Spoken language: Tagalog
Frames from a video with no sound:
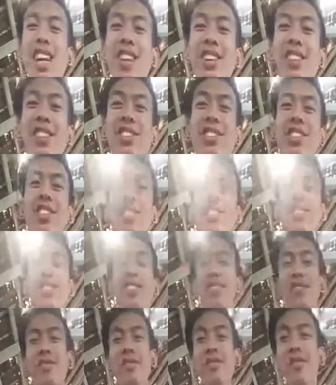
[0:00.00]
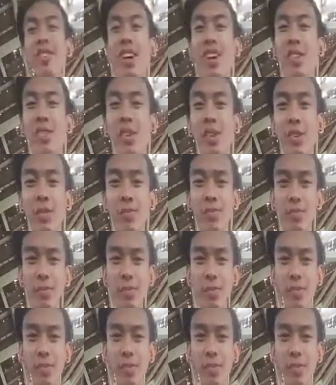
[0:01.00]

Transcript: na ngayon ano